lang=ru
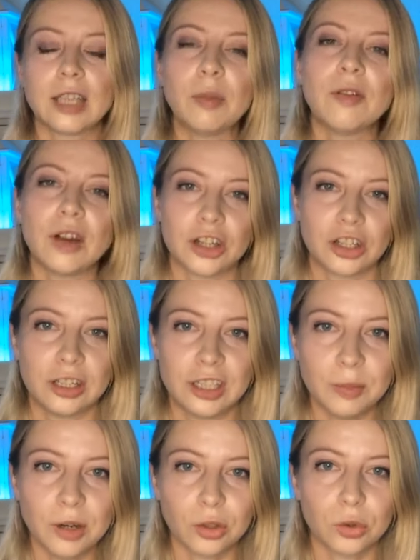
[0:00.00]
Самая важная
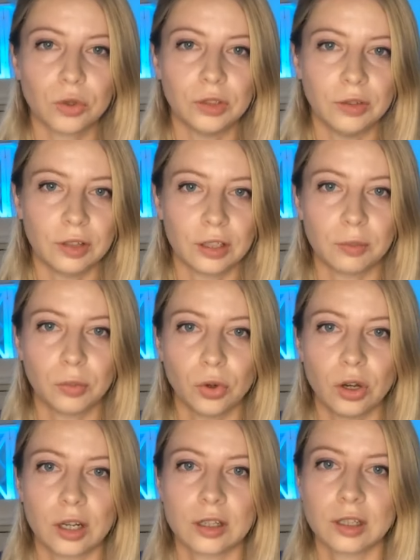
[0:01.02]
тема, которую вы, наверное,
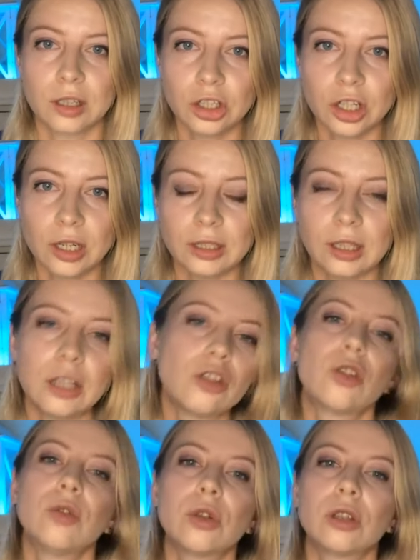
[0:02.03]
много раз слышали, да,
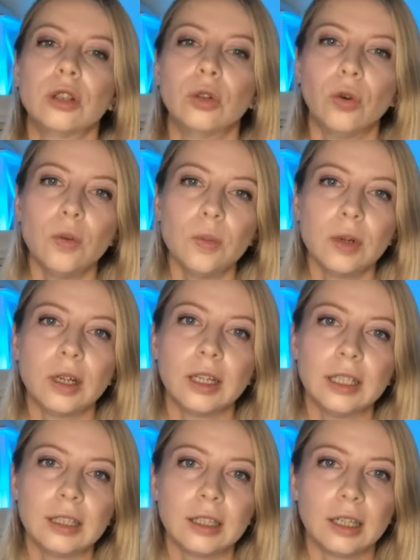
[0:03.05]
четвертый дом —
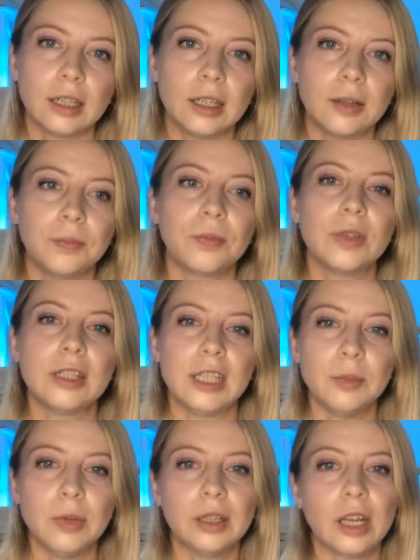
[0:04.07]
это
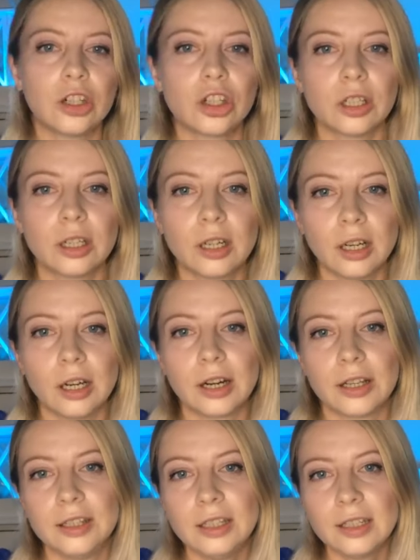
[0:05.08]
тема наших
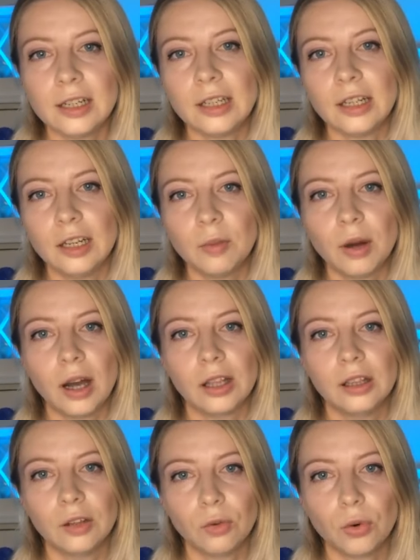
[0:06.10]
э, родителей, либо
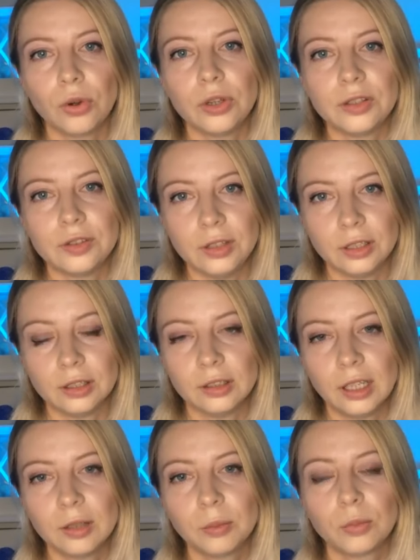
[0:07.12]
одного из них,
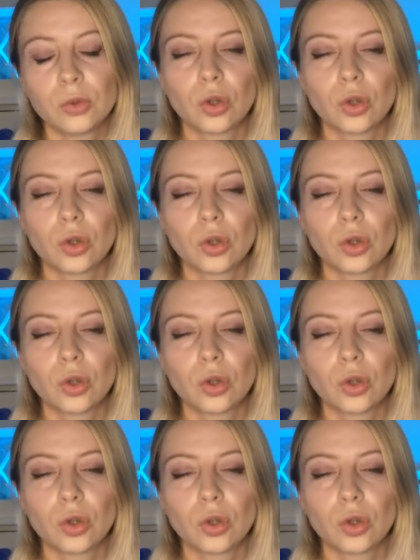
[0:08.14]
да.